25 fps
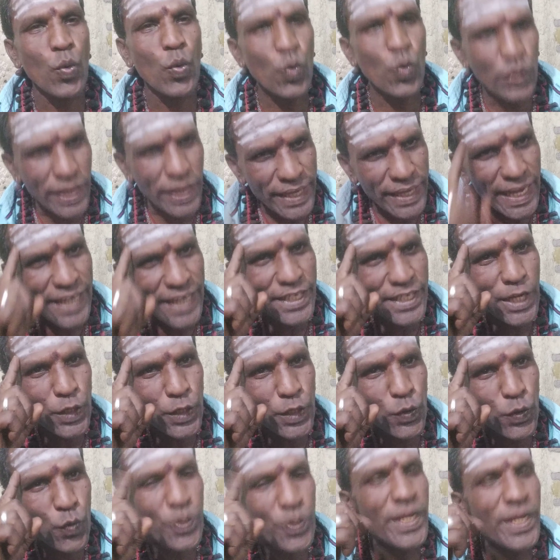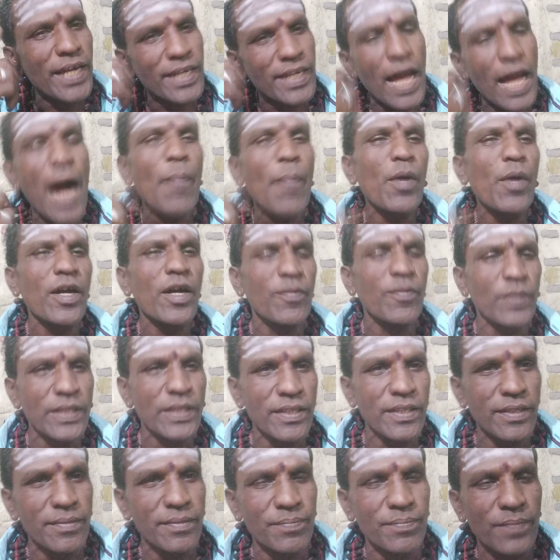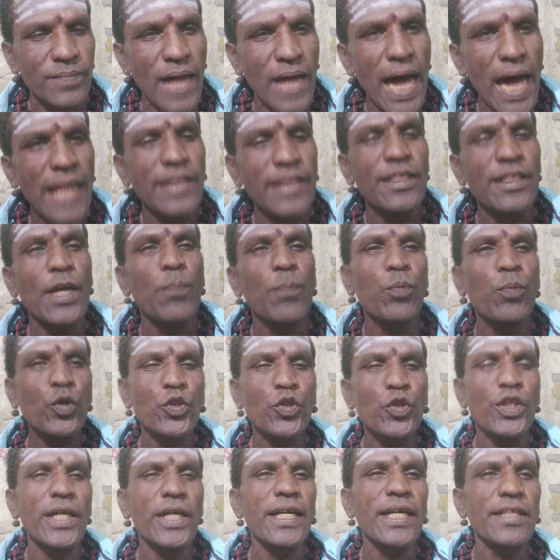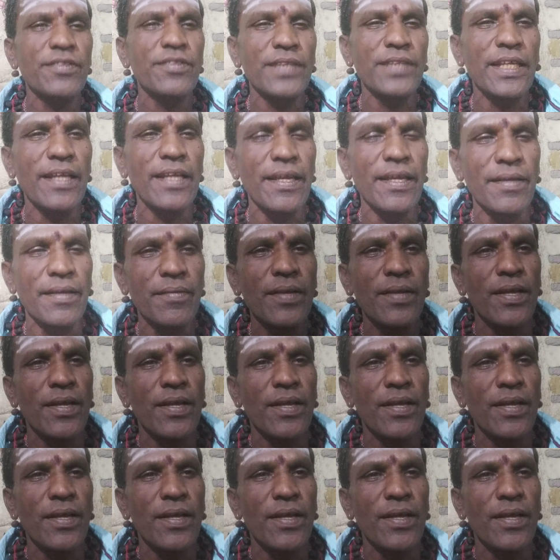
உடனே என்னுடைய ஞாபகம் வந்து அந்த புத்தகத்திலே